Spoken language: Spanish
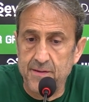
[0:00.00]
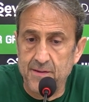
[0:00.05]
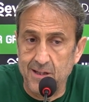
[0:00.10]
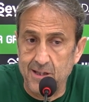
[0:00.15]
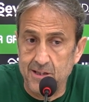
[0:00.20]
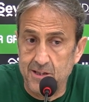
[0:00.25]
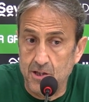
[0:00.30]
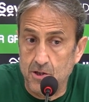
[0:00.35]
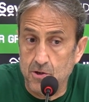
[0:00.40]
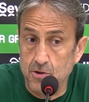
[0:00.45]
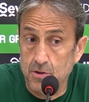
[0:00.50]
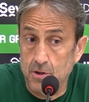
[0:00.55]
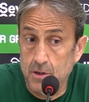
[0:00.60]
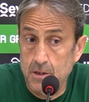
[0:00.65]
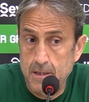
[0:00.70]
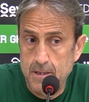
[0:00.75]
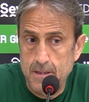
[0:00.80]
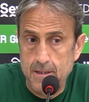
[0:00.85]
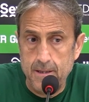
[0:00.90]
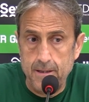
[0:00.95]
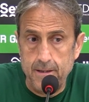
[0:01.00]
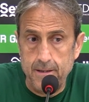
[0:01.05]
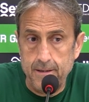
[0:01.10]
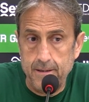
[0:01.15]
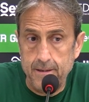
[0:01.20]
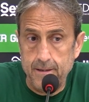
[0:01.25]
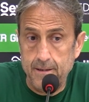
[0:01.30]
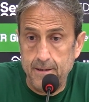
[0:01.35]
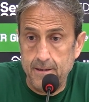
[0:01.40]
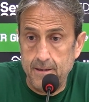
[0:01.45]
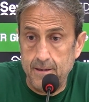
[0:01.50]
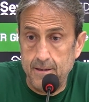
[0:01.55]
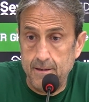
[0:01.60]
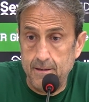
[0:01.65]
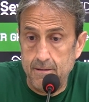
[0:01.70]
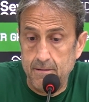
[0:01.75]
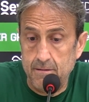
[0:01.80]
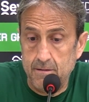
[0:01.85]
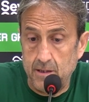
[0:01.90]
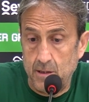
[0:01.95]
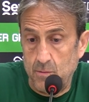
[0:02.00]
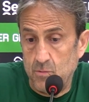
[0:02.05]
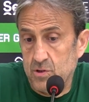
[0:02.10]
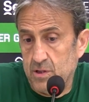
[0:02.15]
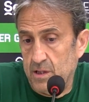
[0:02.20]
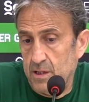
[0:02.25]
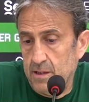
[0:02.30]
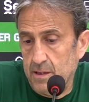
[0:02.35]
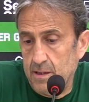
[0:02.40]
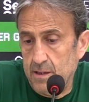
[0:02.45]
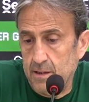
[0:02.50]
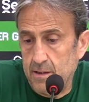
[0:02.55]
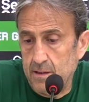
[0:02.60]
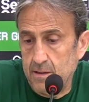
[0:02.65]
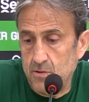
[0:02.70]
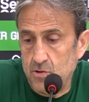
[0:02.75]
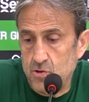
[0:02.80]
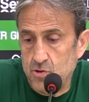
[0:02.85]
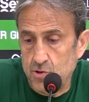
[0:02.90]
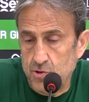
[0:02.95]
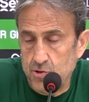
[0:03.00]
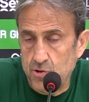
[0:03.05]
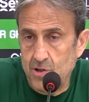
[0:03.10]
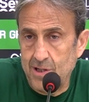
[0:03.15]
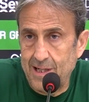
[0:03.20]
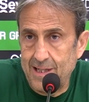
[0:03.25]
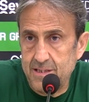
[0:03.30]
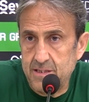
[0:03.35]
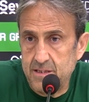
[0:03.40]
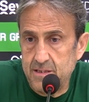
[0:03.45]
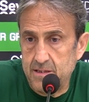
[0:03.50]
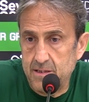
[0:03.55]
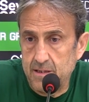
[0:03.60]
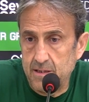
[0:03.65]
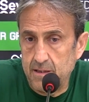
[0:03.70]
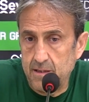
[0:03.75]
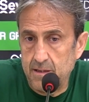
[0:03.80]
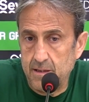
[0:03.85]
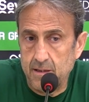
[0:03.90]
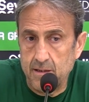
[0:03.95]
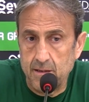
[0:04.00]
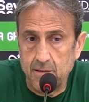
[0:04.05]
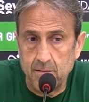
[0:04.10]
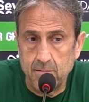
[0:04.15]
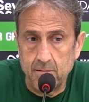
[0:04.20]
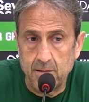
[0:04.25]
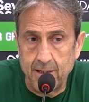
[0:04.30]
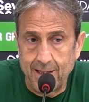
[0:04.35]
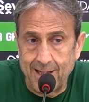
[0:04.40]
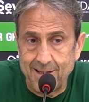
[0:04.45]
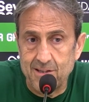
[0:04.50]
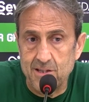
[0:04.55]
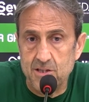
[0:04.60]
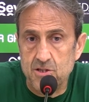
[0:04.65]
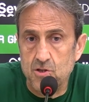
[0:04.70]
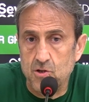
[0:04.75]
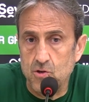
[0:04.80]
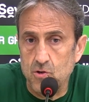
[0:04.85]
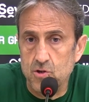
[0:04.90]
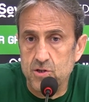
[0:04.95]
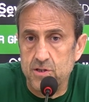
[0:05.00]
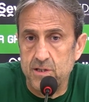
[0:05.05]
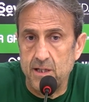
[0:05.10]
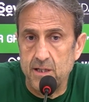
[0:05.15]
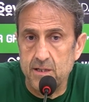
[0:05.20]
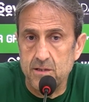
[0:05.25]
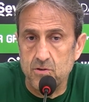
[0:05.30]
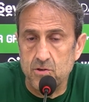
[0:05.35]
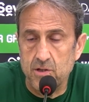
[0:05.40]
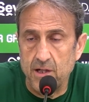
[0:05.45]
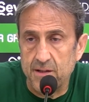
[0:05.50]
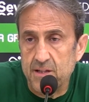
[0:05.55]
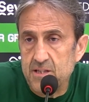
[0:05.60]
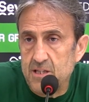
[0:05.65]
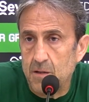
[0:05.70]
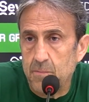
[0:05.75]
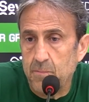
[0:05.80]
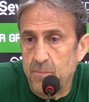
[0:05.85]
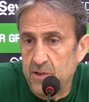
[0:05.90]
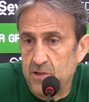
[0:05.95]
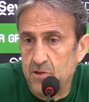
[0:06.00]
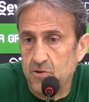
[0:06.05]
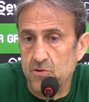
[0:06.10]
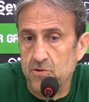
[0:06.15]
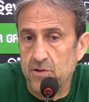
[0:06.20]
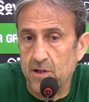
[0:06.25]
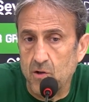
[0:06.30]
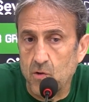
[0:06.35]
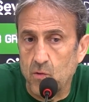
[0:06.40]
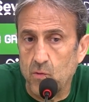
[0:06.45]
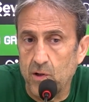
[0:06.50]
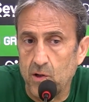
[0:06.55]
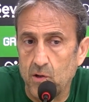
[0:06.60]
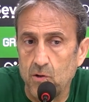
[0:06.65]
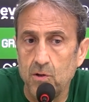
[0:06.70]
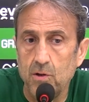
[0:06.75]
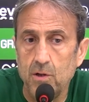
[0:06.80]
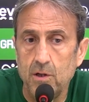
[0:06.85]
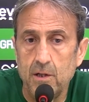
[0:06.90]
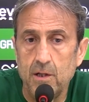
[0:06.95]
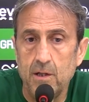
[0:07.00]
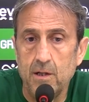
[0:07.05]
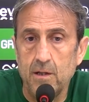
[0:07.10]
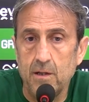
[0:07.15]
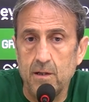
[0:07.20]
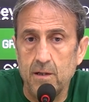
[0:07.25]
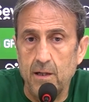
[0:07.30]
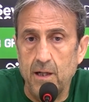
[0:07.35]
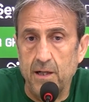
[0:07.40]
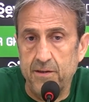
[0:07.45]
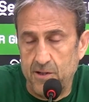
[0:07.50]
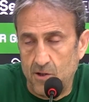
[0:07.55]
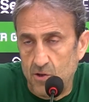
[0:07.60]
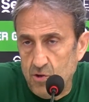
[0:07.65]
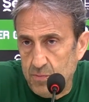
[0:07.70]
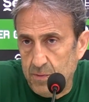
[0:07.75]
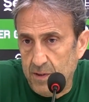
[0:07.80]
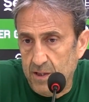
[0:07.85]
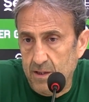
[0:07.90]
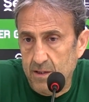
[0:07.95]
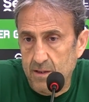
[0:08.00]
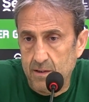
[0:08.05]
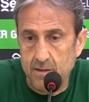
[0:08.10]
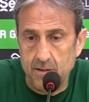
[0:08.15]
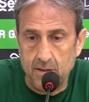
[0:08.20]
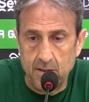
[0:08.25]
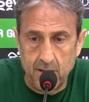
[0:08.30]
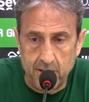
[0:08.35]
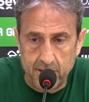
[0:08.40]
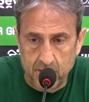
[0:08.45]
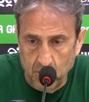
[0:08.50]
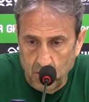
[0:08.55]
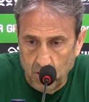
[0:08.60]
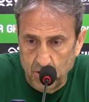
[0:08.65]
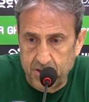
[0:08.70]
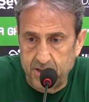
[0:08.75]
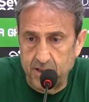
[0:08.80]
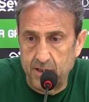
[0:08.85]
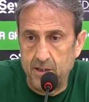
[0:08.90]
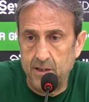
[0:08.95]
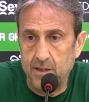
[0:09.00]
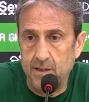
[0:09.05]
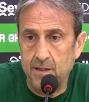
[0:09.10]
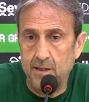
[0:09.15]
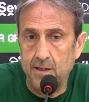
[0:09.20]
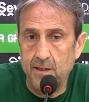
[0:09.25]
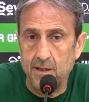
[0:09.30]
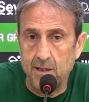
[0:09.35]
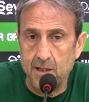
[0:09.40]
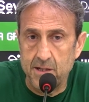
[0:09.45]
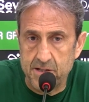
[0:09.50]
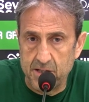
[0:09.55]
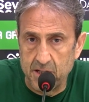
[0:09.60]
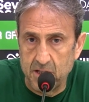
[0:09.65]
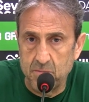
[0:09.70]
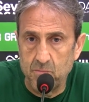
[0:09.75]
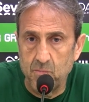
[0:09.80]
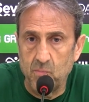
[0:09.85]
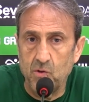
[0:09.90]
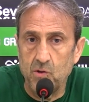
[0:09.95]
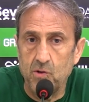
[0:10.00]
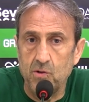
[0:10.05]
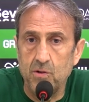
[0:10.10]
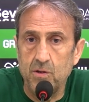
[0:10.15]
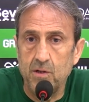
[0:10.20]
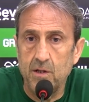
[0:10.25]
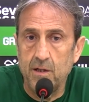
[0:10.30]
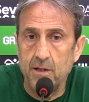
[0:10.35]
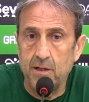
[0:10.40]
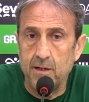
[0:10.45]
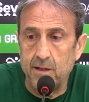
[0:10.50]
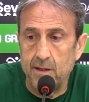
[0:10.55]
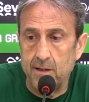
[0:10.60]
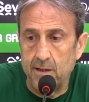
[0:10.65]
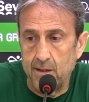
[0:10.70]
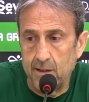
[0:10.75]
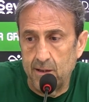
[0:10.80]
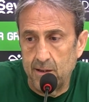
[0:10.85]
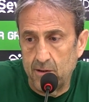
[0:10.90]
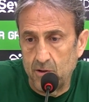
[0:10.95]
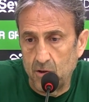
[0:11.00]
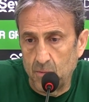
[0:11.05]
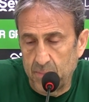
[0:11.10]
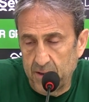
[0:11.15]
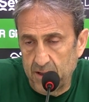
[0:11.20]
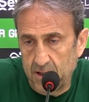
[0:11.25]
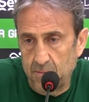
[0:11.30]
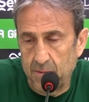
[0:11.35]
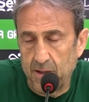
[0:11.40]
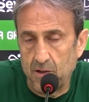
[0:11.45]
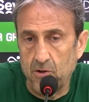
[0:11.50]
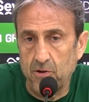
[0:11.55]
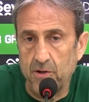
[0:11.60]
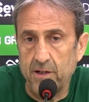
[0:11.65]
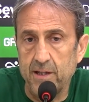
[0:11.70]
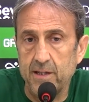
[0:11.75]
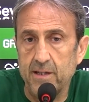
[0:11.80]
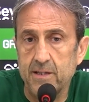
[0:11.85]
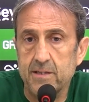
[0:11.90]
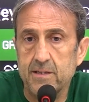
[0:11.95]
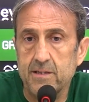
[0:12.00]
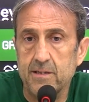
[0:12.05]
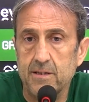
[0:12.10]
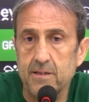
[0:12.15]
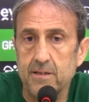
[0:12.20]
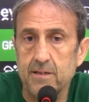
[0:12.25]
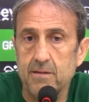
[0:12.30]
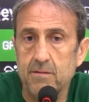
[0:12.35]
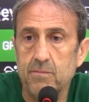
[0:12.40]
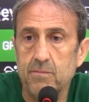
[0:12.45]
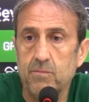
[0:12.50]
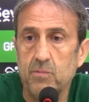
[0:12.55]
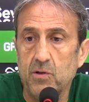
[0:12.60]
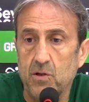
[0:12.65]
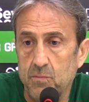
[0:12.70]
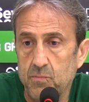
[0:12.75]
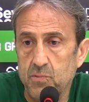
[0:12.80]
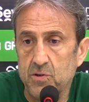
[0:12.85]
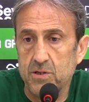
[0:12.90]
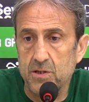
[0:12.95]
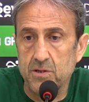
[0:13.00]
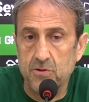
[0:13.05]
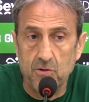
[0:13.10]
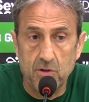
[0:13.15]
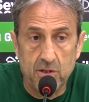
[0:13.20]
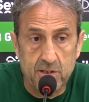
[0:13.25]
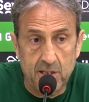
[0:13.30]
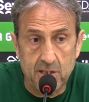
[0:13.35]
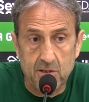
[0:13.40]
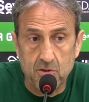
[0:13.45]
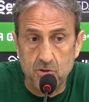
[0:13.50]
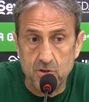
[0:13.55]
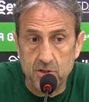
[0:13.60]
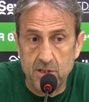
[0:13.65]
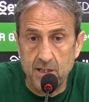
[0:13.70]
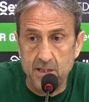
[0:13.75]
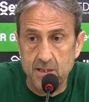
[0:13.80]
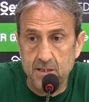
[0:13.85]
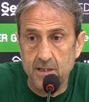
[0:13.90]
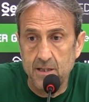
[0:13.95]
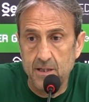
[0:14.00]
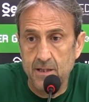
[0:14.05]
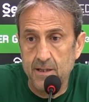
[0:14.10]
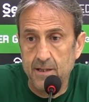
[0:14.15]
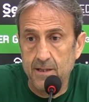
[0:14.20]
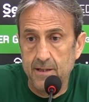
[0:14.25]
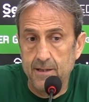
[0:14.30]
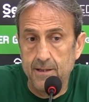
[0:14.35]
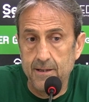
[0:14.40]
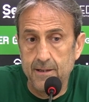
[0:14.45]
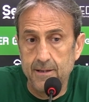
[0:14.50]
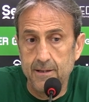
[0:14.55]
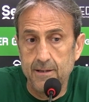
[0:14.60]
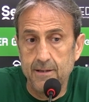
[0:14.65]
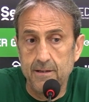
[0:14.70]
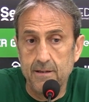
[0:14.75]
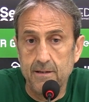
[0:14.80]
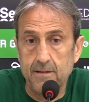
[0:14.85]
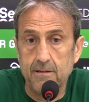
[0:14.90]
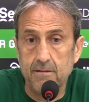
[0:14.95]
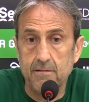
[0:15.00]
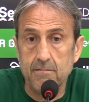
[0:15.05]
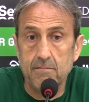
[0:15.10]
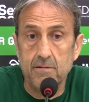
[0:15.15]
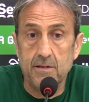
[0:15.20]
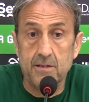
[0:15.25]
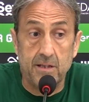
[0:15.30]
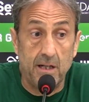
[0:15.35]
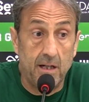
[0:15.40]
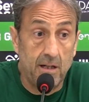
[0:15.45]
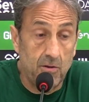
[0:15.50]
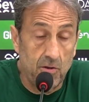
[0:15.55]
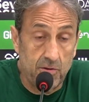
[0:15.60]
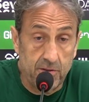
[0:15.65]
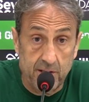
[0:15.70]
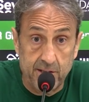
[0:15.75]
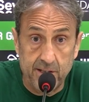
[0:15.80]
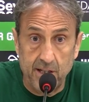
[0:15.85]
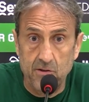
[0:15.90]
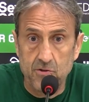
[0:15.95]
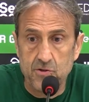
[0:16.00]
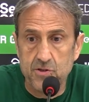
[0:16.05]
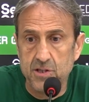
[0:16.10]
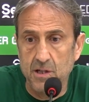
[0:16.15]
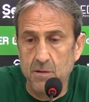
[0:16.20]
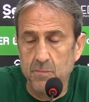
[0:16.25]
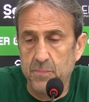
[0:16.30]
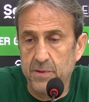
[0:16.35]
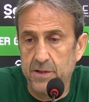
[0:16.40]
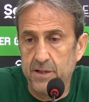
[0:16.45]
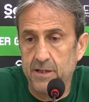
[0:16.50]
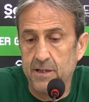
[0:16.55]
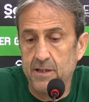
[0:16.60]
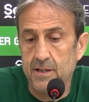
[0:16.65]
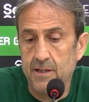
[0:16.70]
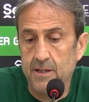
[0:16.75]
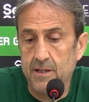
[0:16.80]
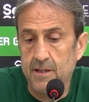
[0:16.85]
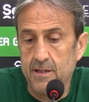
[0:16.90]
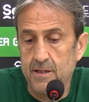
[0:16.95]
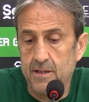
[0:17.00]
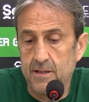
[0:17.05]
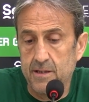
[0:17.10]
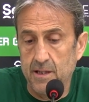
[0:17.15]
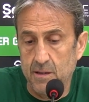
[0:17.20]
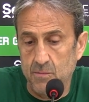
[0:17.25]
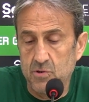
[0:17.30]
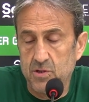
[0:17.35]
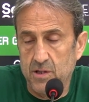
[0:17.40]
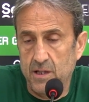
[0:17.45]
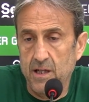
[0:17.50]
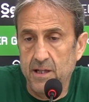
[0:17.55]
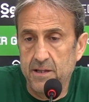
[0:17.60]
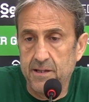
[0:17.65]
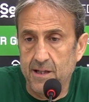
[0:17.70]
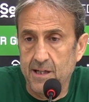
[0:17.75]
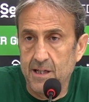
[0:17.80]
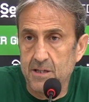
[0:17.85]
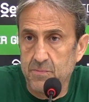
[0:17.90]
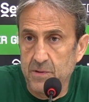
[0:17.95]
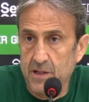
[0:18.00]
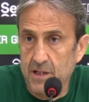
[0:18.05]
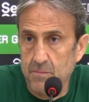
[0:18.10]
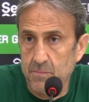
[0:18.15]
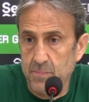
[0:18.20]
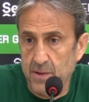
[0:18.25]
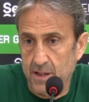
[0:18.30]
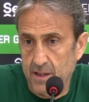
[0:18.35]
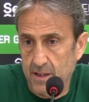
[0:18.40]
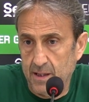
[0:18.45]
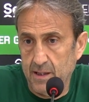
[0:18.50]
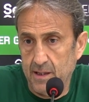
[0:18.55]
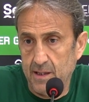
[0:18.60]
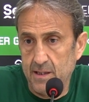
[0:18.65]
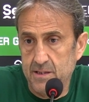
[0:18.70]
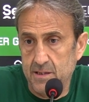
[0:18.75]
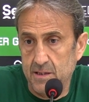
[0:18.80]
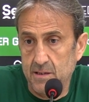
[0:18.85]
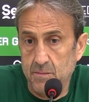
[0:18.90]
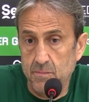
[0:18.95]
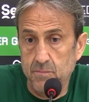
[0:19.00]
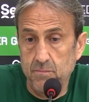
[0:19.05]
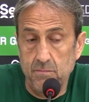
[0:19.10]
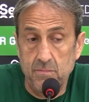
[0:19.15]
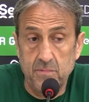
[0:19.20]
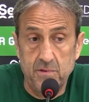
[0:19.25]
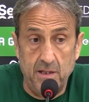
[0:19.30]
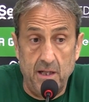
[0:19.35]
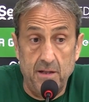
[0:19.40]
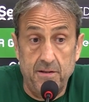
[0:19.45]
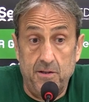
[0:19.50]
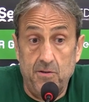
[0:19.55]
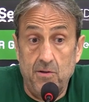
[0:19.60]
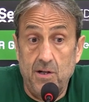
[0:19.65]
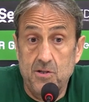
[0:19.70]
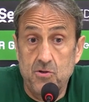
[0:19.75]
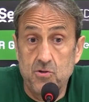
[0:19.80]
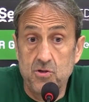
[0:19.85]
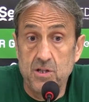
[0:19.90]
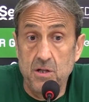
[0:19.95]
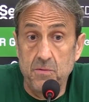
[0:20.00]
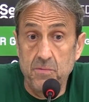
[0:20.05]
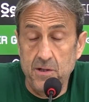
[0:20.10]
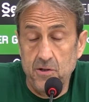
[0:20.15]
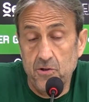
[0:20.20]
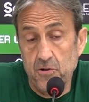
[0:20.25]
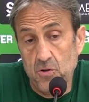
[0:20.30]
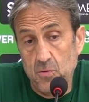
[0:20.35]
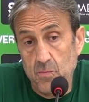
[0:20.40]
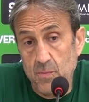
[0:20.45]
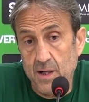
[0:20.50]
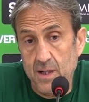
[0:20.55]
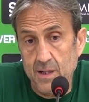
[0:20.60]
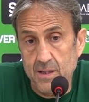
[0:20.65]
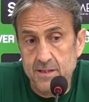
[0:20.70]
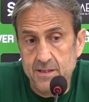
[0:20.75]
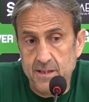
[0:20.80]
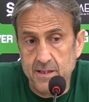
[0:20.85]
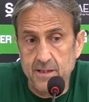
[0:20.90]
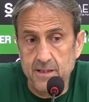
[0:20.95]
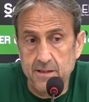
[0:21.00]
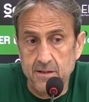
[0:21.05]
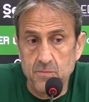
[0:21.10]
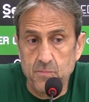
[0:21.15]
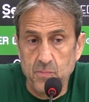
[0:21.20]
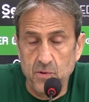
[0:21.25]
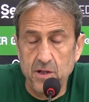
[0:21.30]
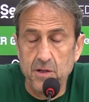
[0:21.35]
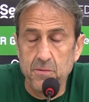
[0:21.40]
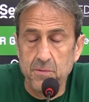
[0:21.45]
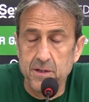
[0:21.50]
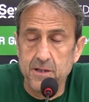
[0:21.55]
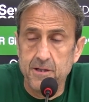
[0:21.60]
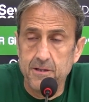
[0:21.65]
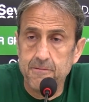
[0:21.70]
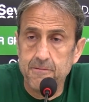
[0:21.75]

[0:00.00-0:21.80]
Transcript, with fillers: atlético, eh, tenemos que nosotros las eh, grandes cosas, los grandes aspectos del juego, hacerlos bien. El rebote, el ritmo, eh, no perder balones, bueno, pues todas estas cosas, estar concentrados siempre, tenemos que hacerlas bien para que así, si haciendo las cosas bien, lo normal es que nos pueda ir bien.